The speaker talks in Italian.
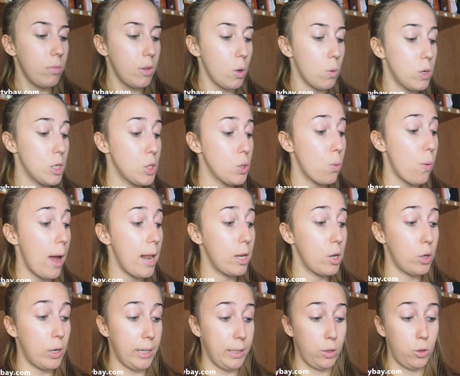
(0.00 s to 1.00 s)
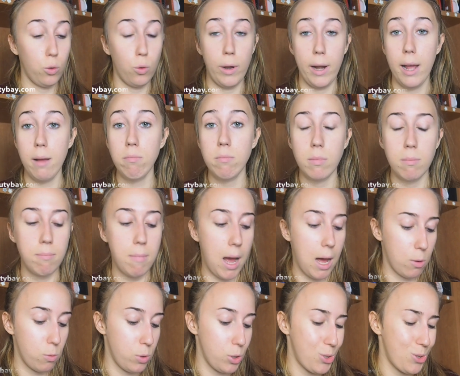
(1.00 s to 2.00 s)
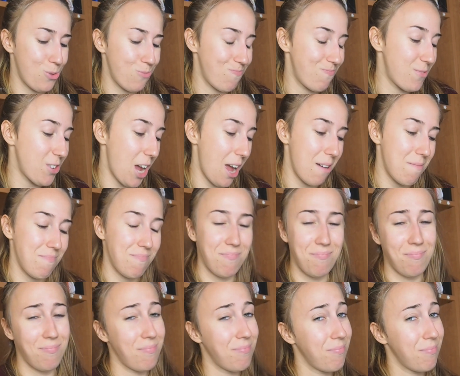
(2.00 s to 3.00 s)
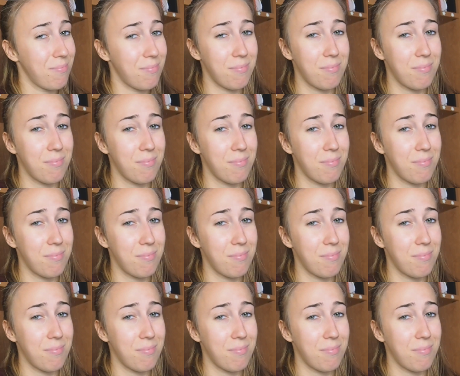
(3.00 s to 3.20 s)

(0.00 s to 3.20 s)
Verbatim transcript: Questo qua è il correttore, ma questo, cioè, mh, mm,